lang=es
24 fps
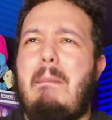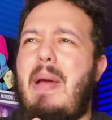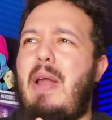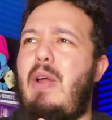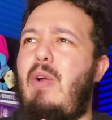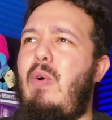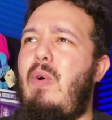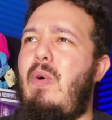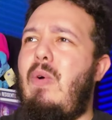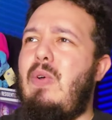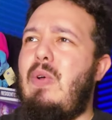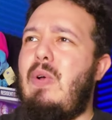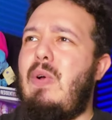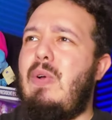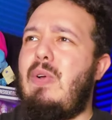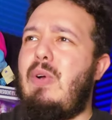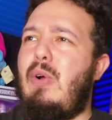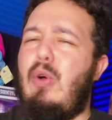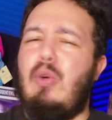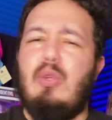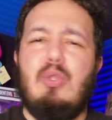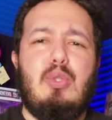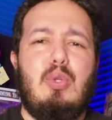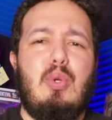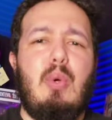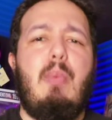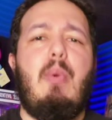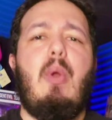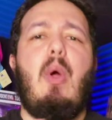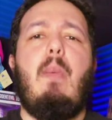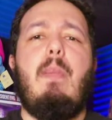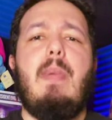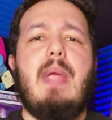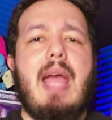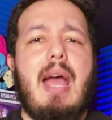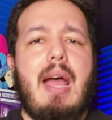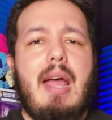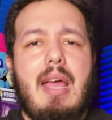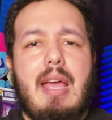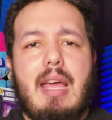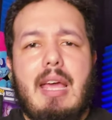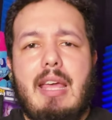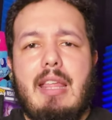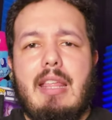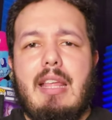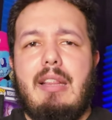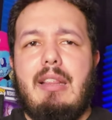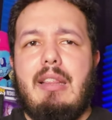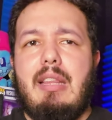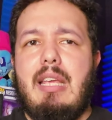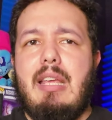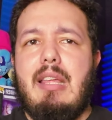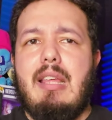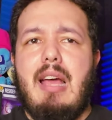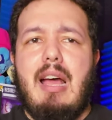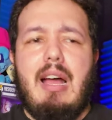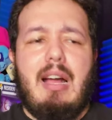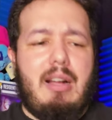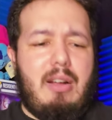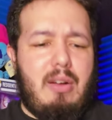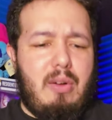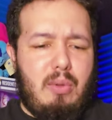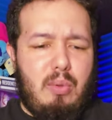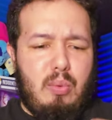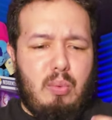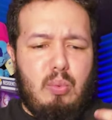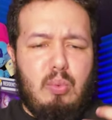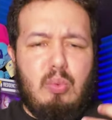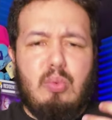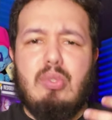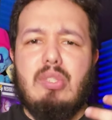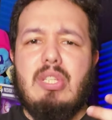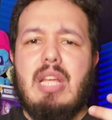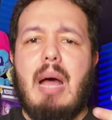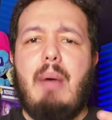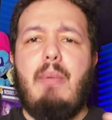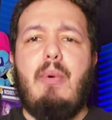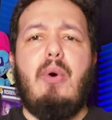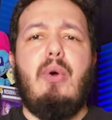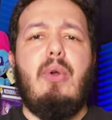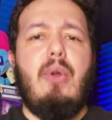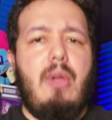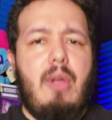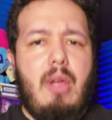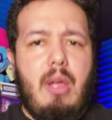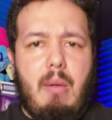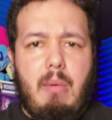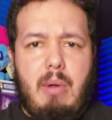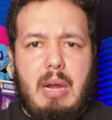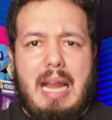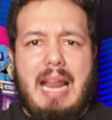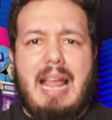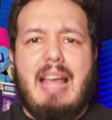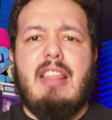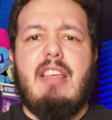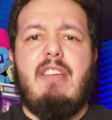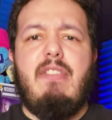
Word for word: pero con su propia identidad, con un sabor, ¿verdad?